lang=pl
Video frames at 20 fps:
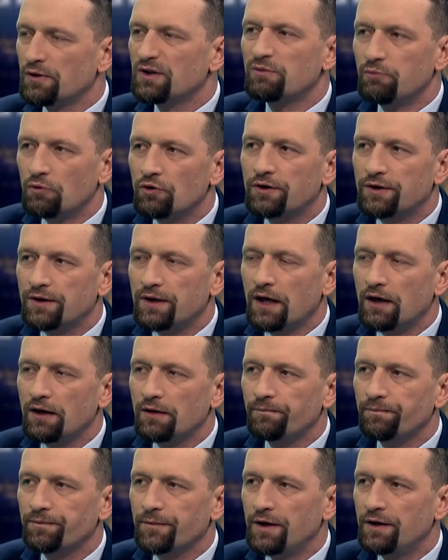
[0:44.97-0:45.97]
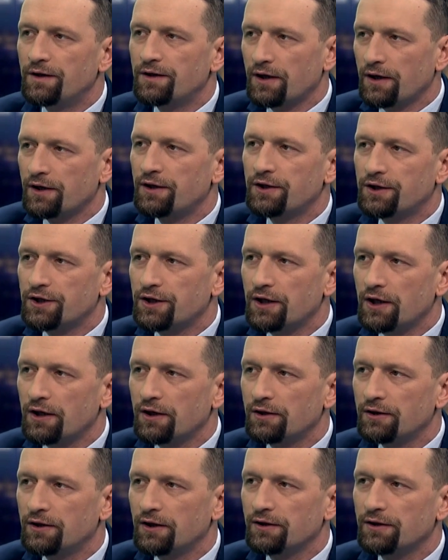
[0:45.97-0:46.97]
smutna i
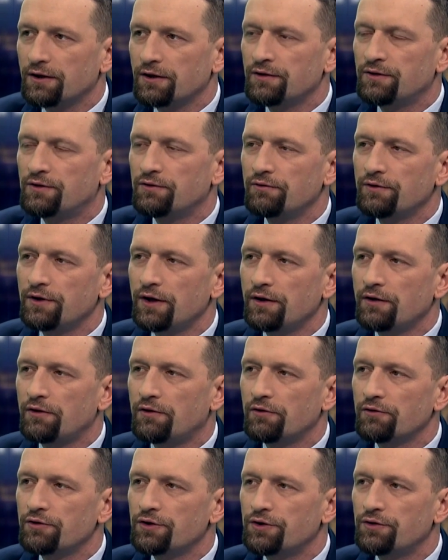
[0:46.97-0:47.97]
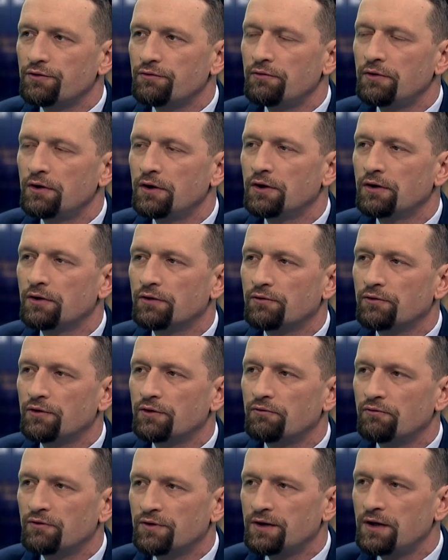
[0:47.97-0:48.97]
tragiczna data, z drugiej Kościół,
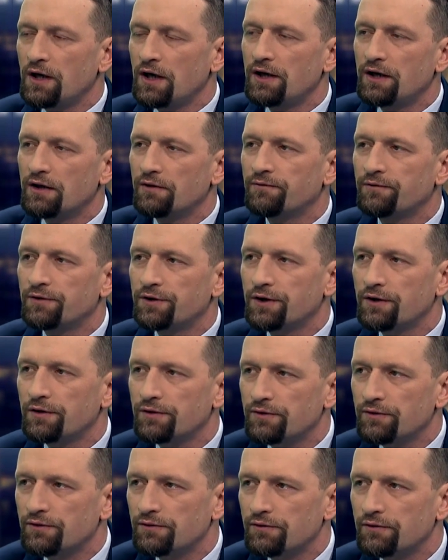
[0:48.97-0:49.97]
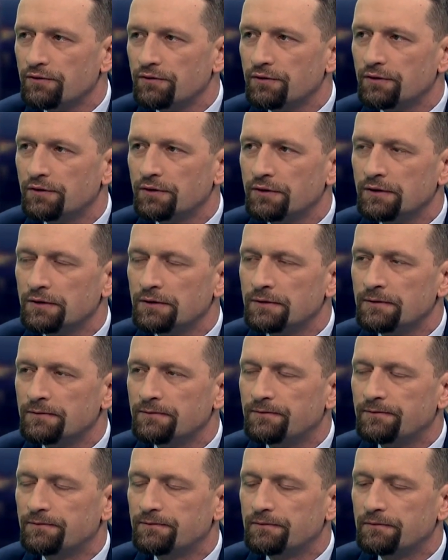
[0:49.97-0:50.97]
który uznaje w księdzu
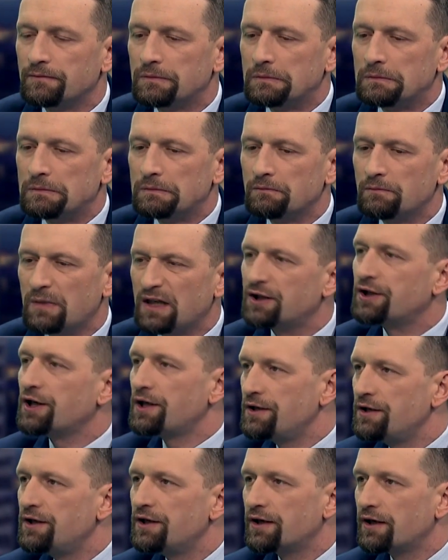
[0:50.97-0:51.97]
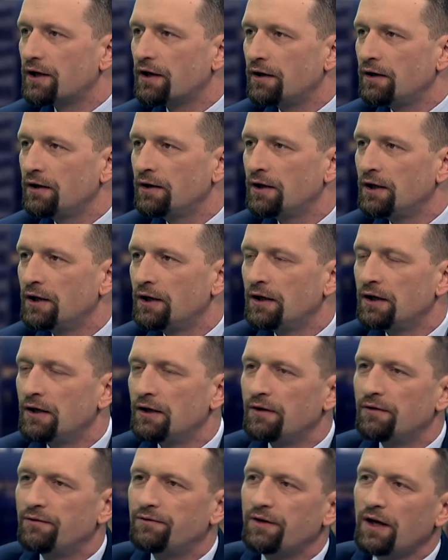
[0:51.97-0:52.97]
y, męczennika,
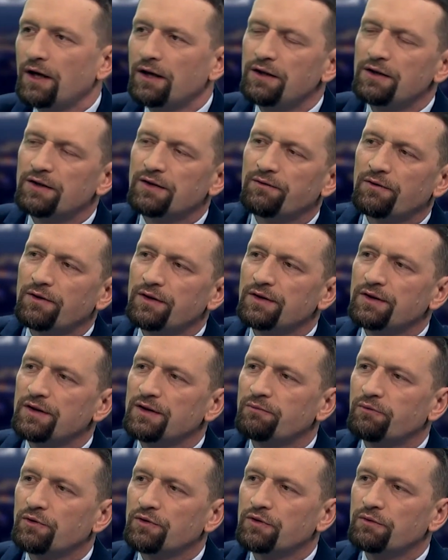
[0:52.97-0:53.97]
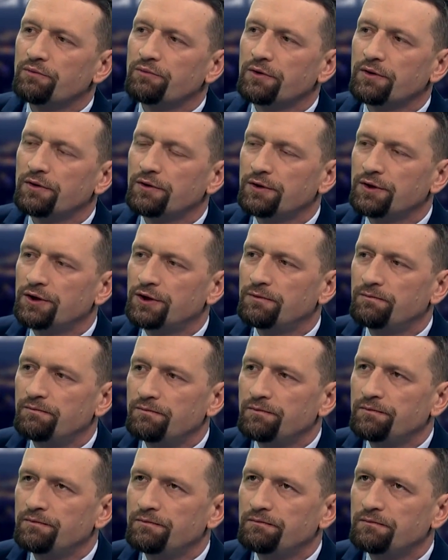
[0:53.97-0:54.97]
w jakiś swoisty sposób
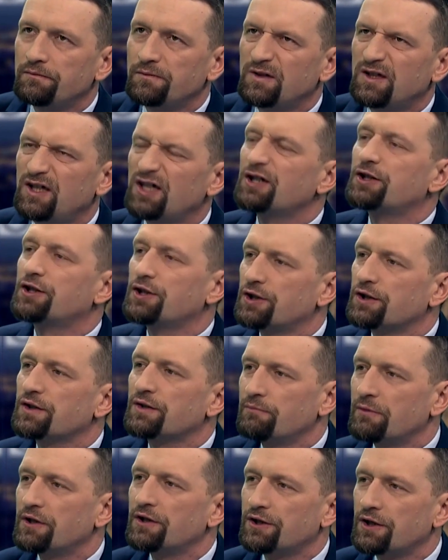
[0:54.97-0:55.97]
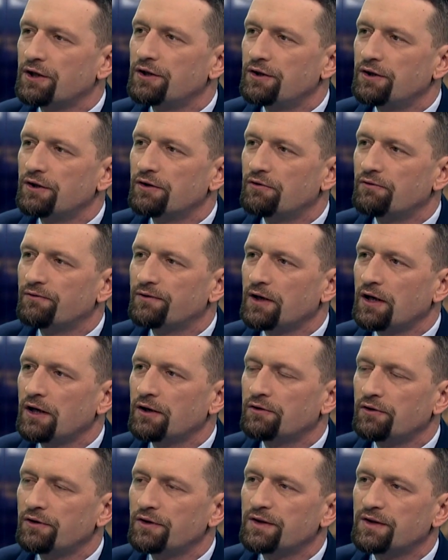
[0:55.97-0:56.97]
cieszy się z męczenników,
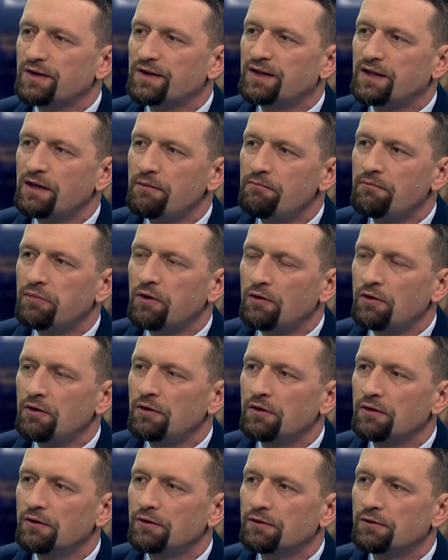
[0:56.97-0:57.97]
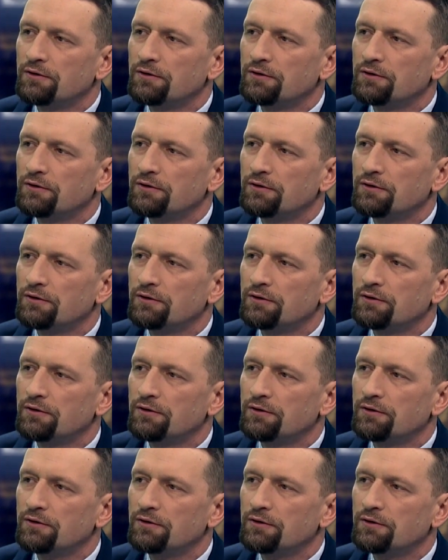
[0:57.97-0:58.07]
tak? To jest symbol